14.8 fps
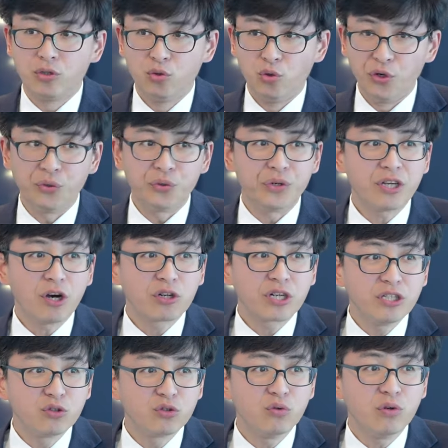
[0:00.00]
若有人要
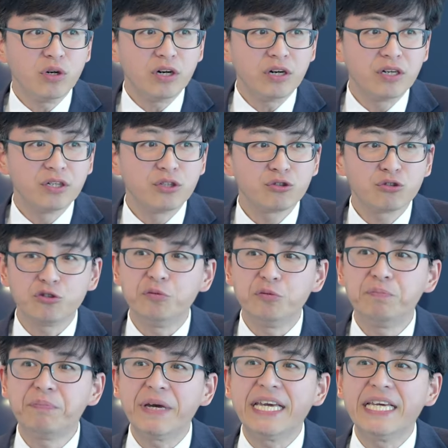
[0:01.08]
跟从我，需
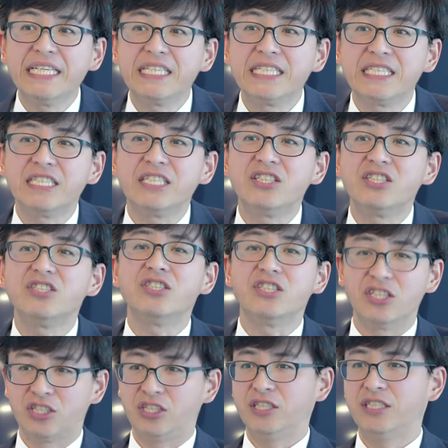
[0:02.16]
背起自己
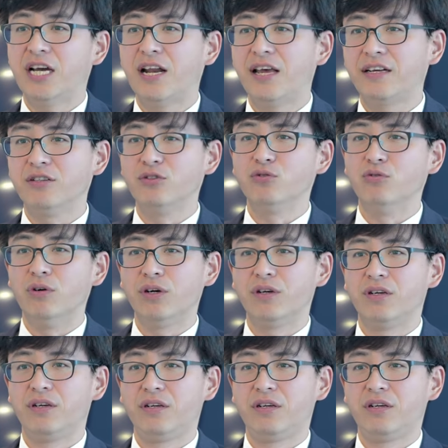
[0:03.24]
的十架来跟从我。